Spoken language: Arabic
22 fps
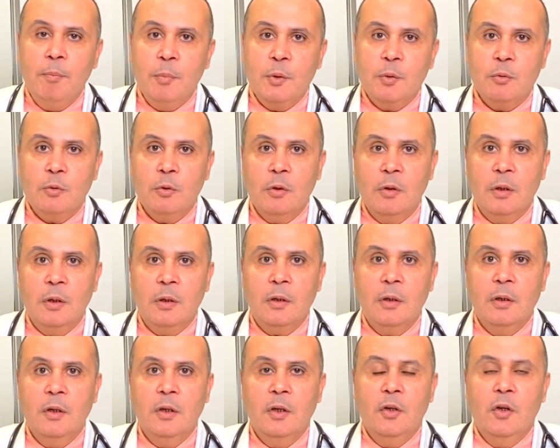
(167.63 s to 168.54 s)
بالسكر
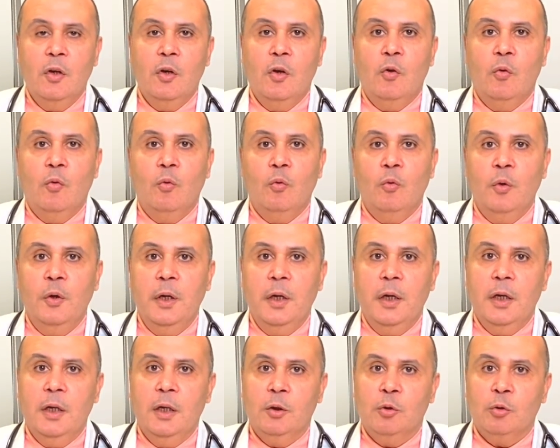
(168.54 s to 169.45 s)

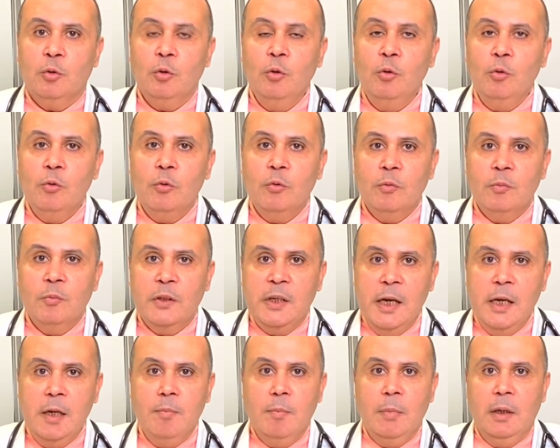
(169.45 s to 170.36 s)
وادخلوا
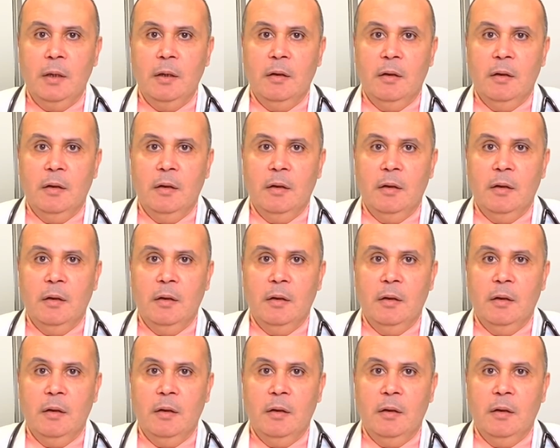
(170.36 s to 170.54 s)
دايما